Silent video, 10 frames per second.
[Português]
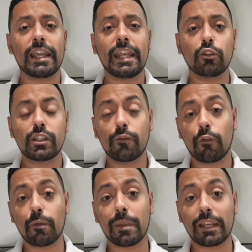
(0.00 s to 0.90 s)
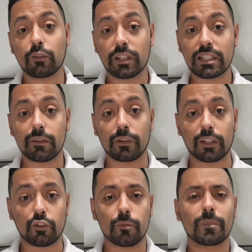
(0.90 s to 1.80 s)
e no desenvolvimento desse
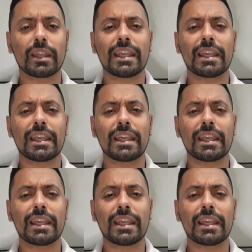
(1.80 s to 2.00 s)
vídeo.